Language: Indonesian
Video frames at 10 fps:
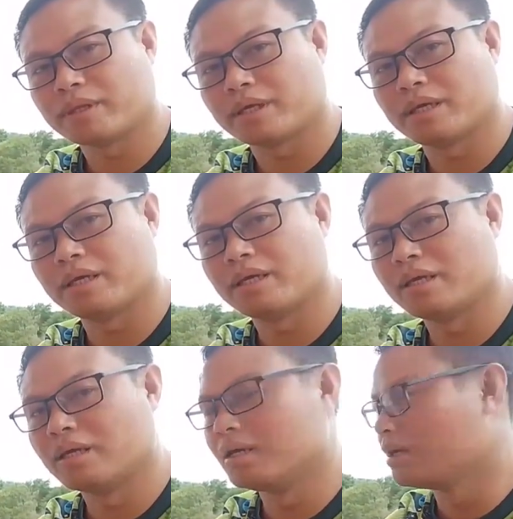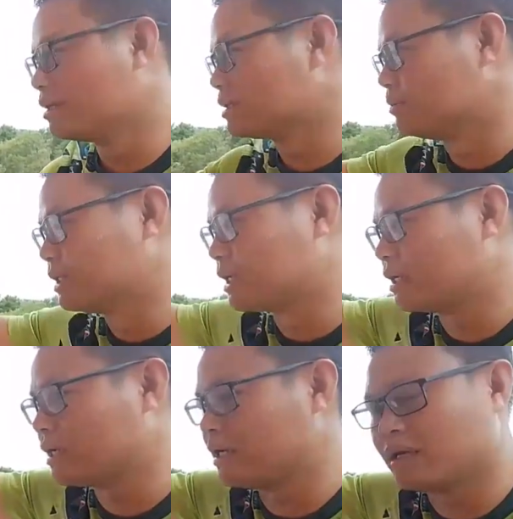ya
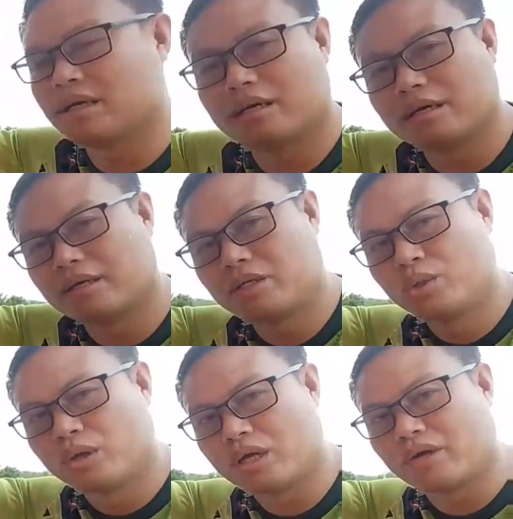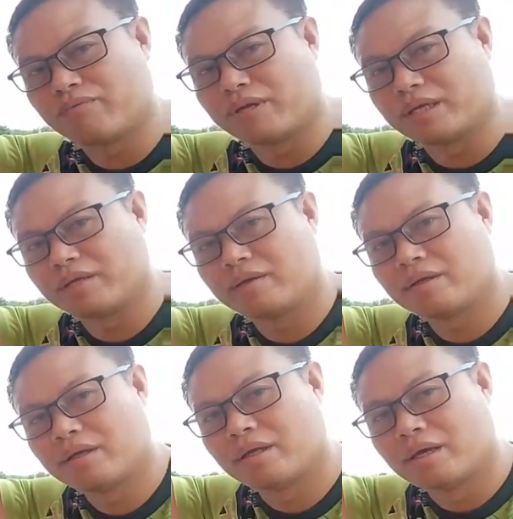sebenarnya 2IF nih
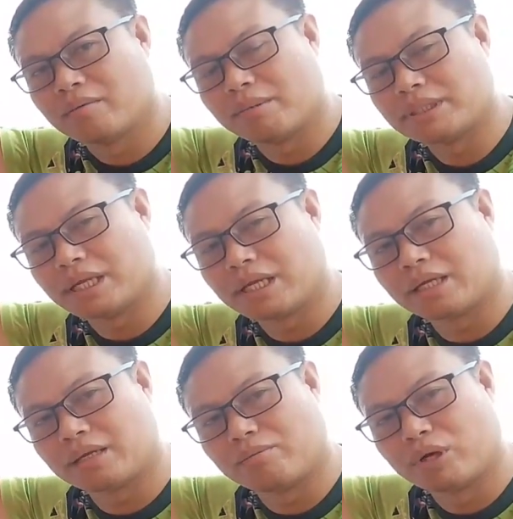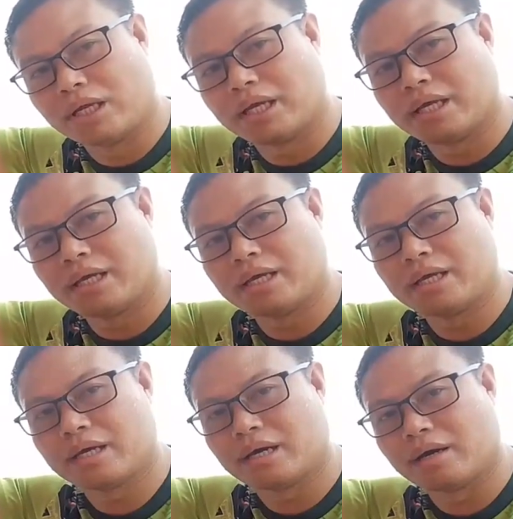masih lagi boleh
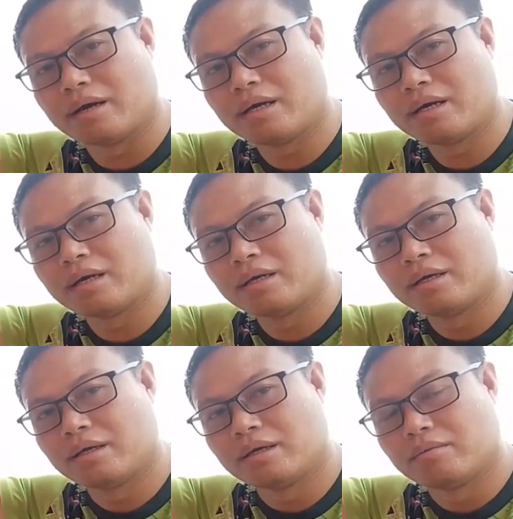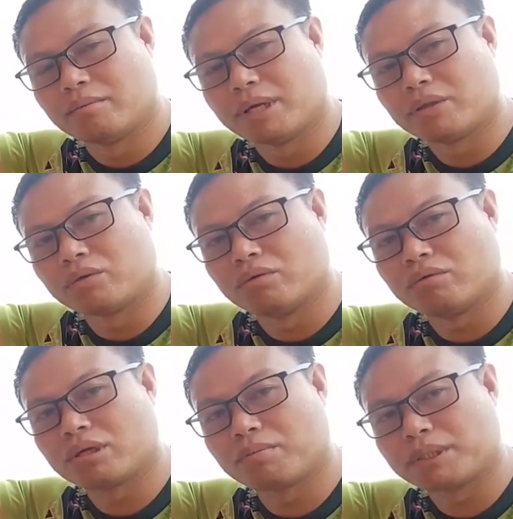uh, membantu
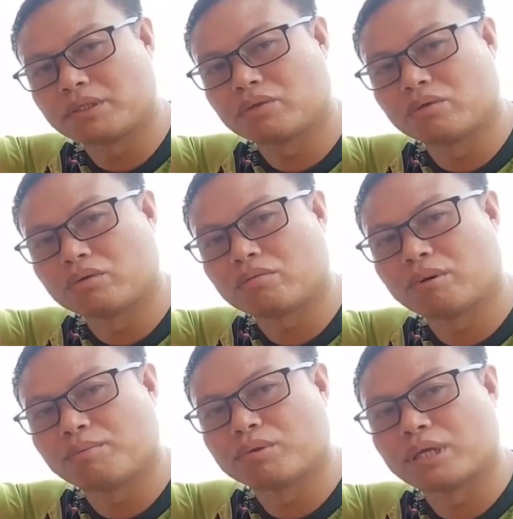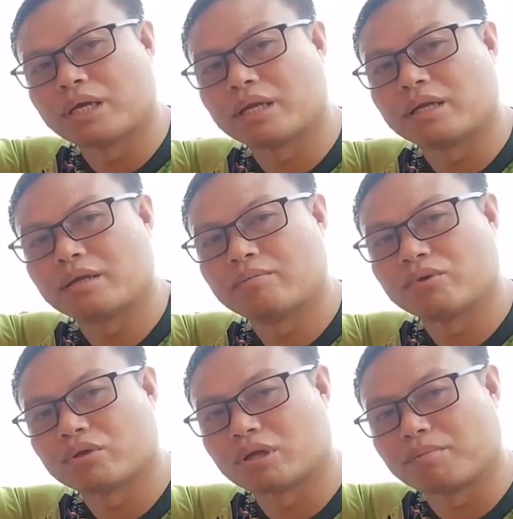kipas itu untuk berputar
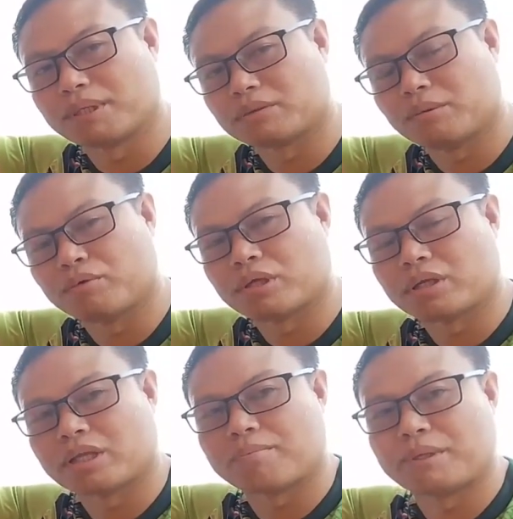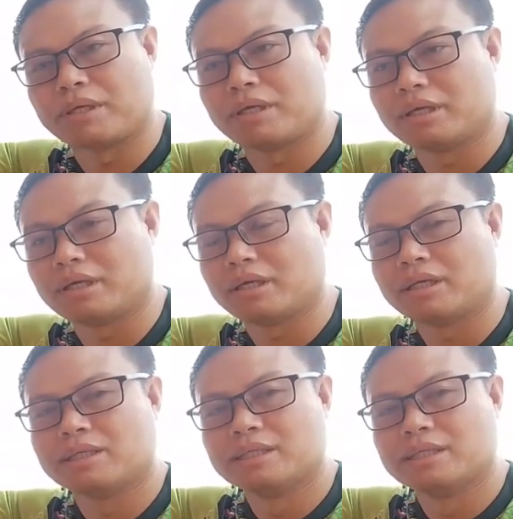motor kipas berputar tetapi